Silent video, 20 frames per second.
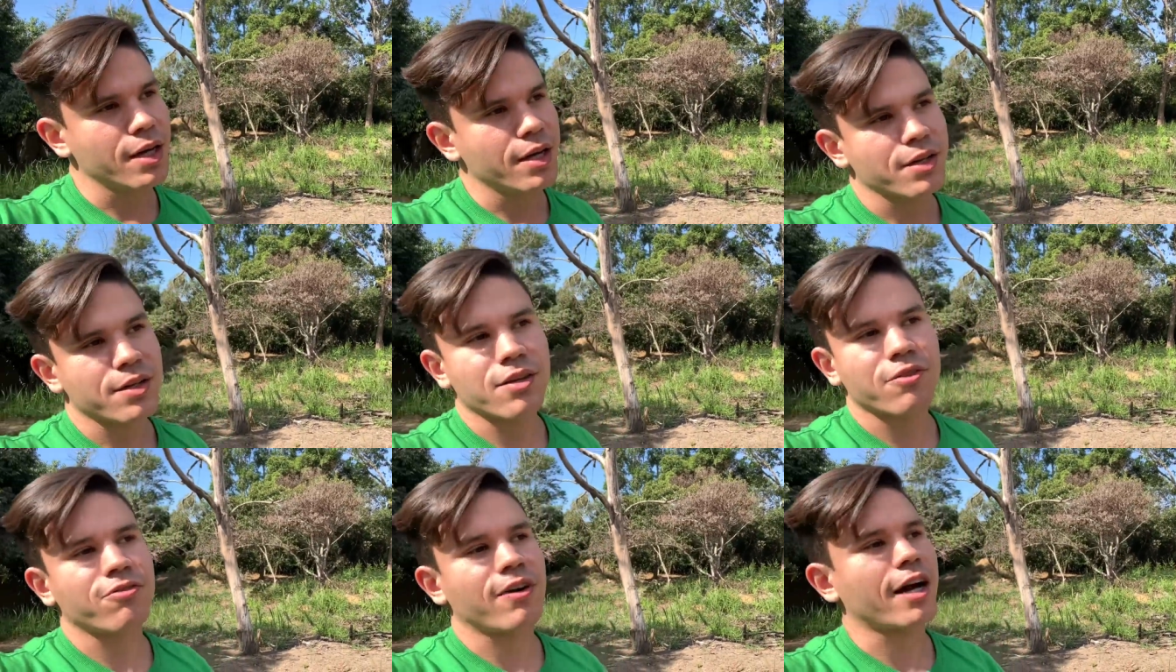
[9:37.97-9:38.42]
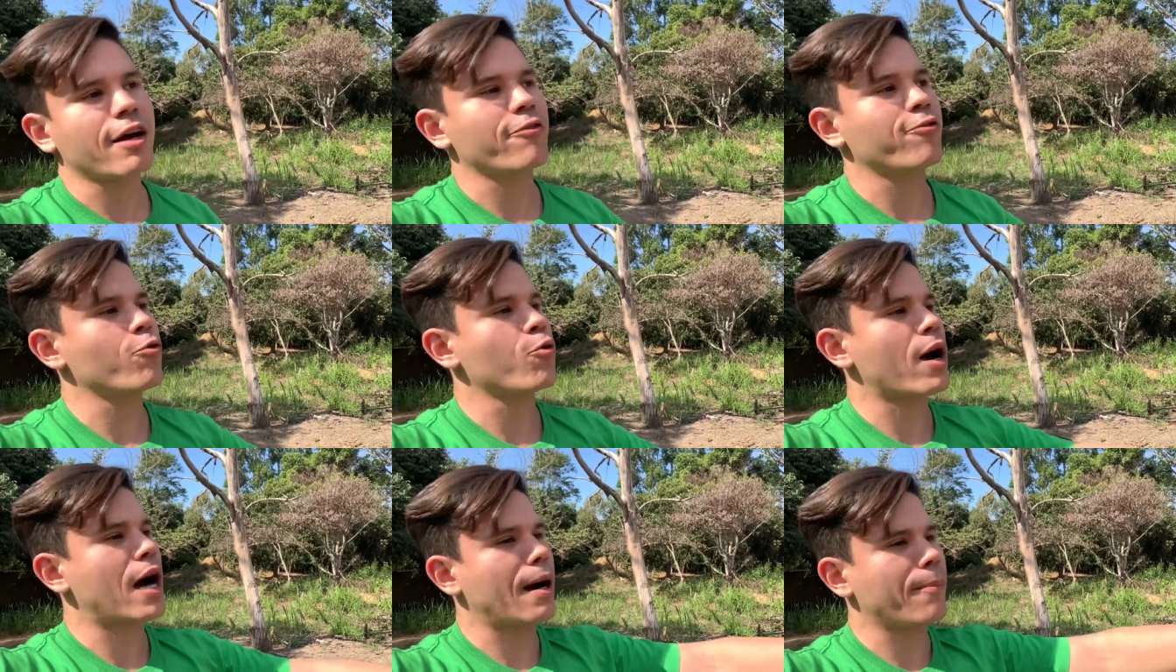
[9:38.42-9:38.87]
que vai
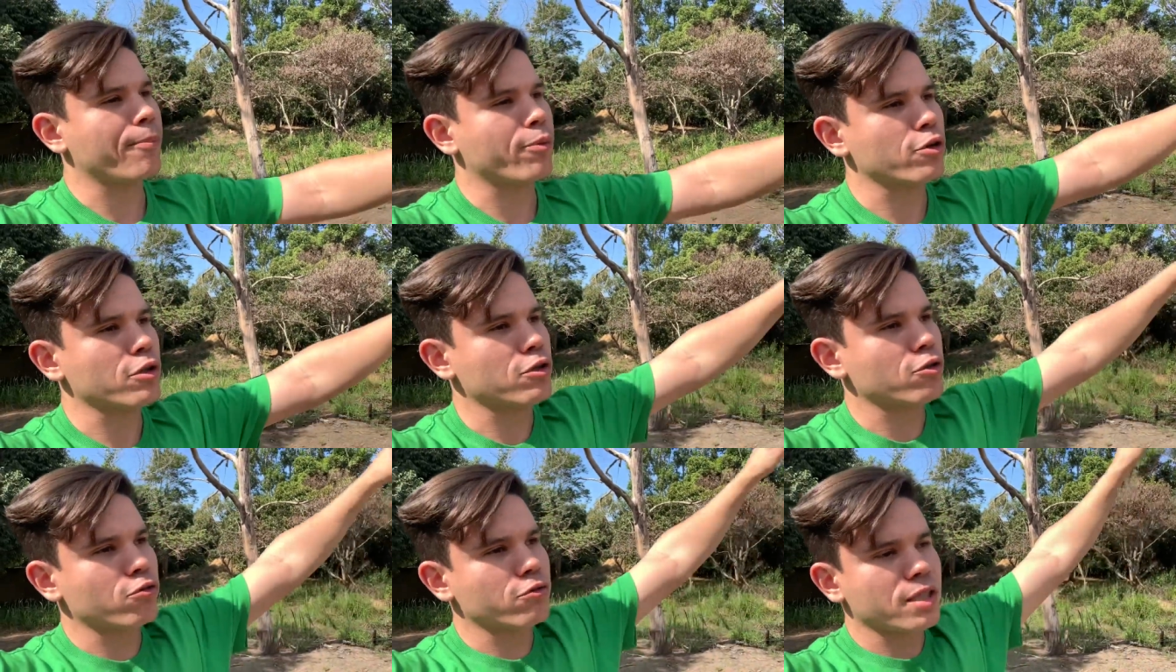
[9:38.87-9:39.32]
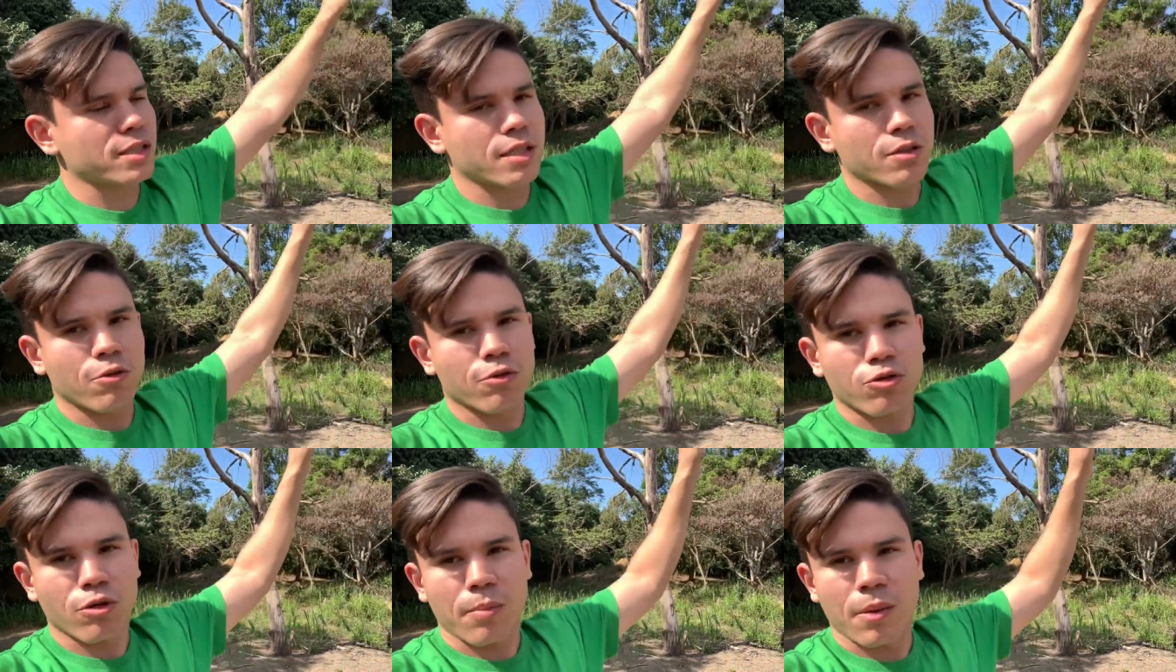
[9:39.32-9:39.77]
voar por todo esse
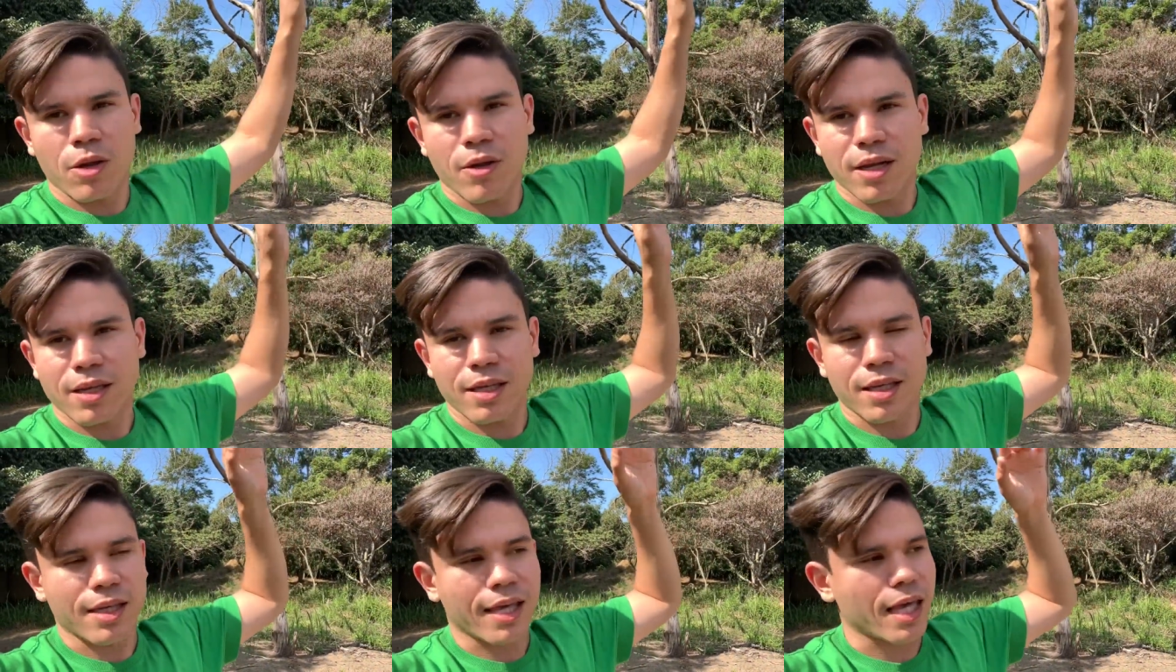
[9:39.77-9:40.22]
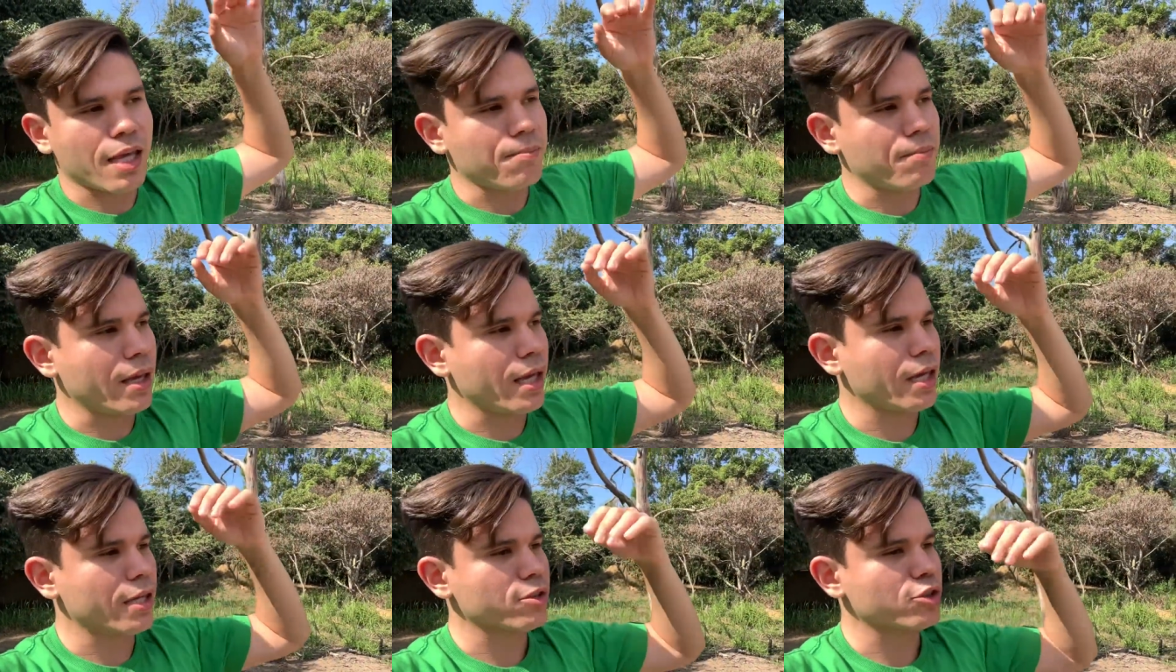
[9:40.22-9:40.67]
condomínio aqui, que é
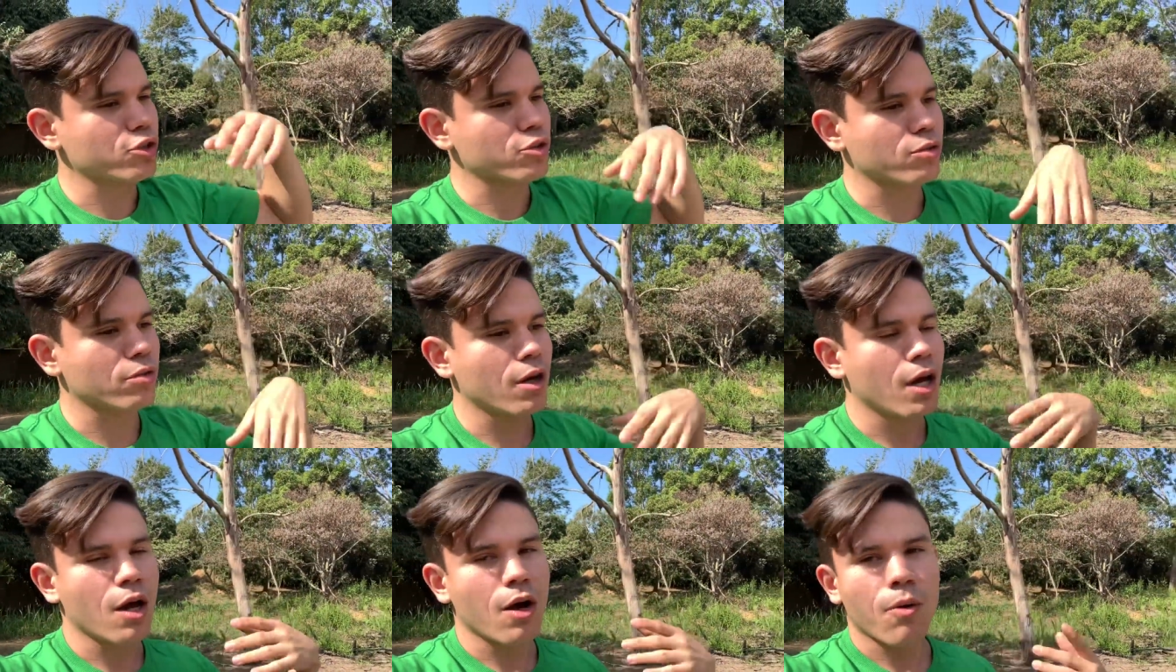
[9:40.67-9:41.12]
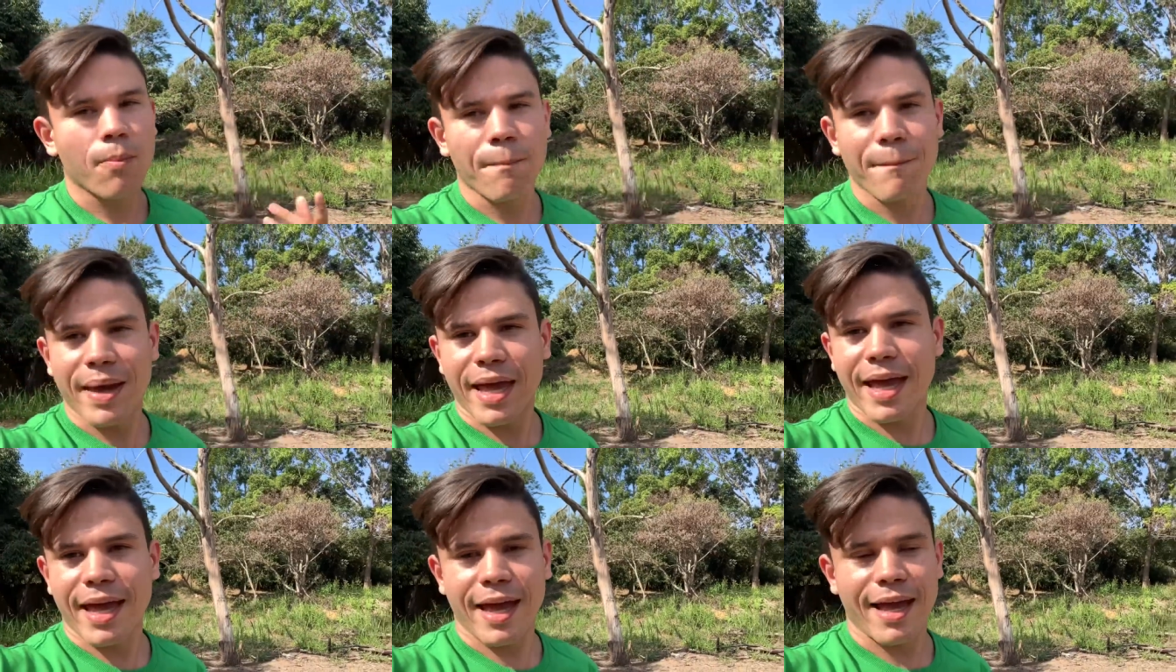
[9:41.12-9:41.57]
imenso,
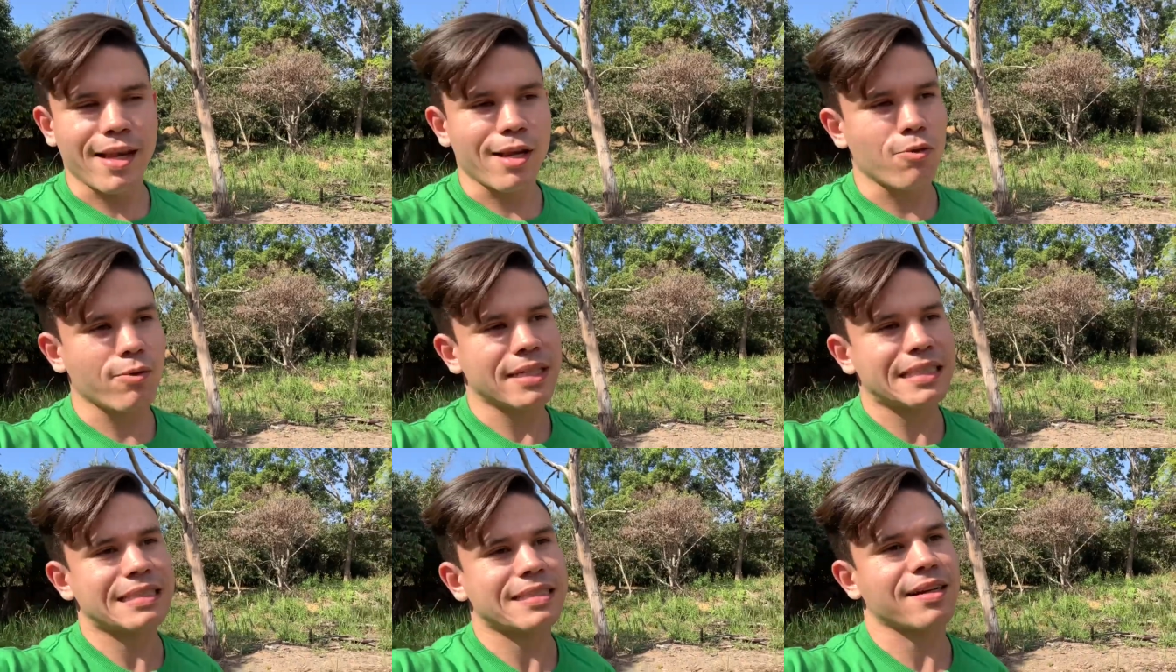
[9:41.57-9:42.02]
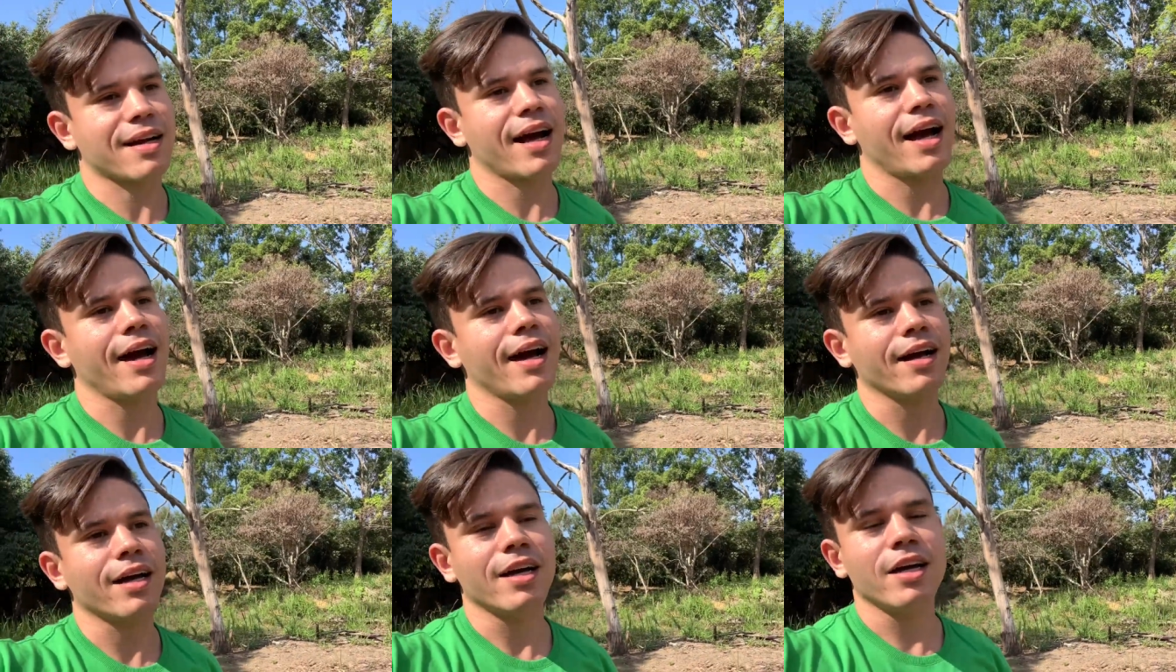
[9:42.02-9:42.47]
merlin, o
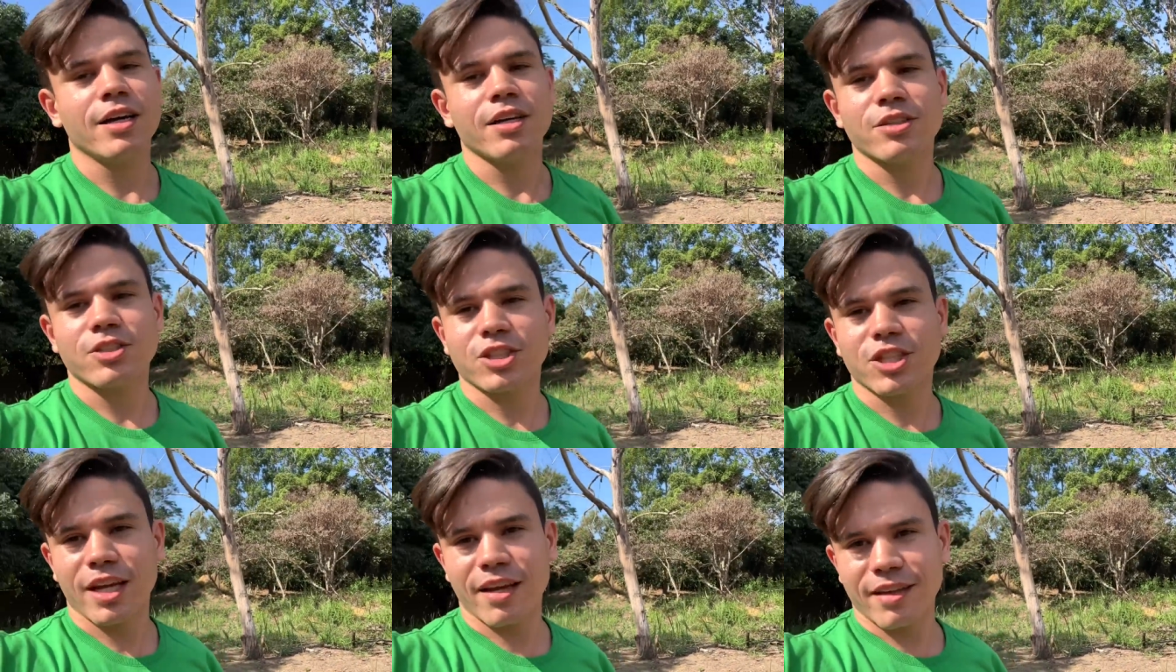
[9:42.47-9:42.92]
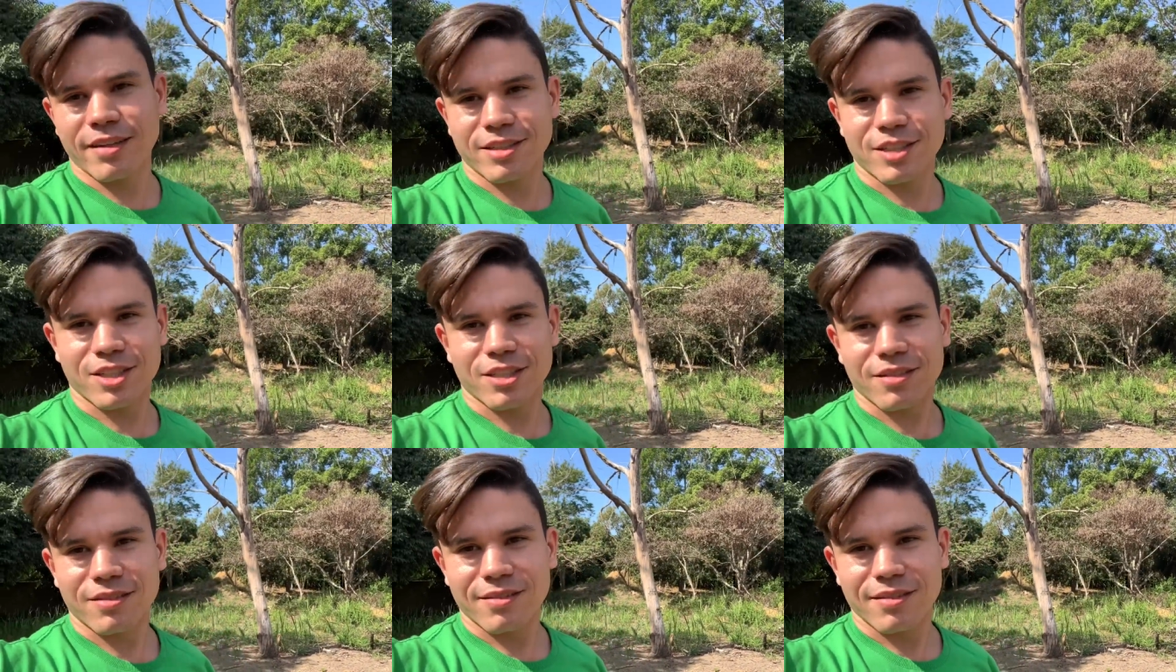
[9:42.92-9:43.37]
Scar.
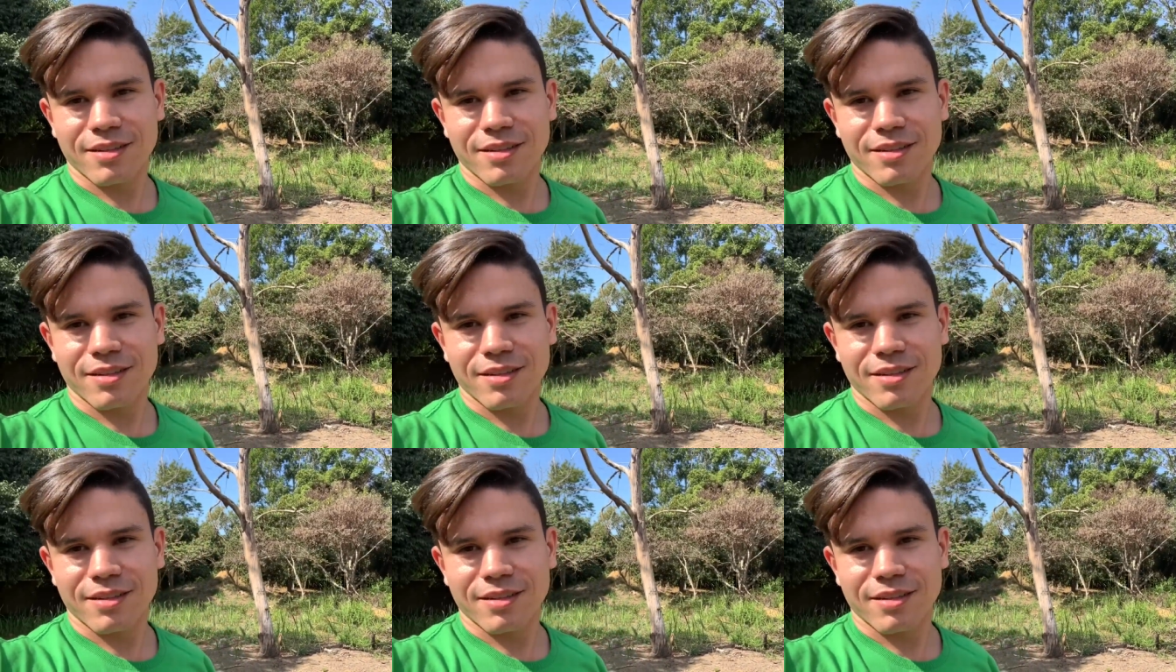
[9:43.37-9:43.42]
Gente,